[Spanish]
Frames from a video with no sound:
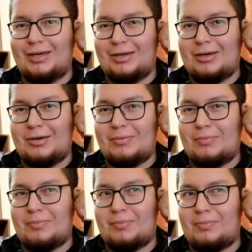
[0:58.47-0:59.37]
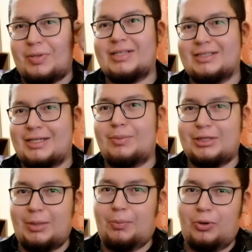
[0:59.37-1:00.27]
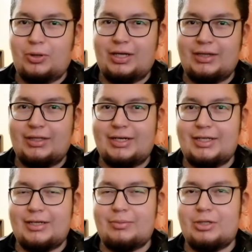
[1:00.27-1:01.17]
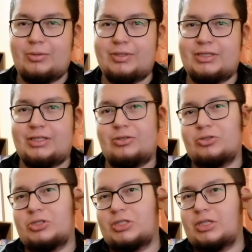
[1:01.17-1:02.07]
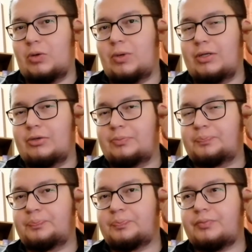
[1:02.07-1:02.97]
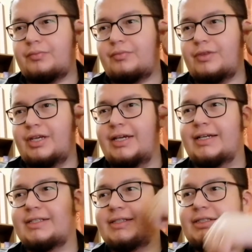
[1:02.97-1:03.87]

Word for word: em, precisamente por lo que entraña 1984. En ese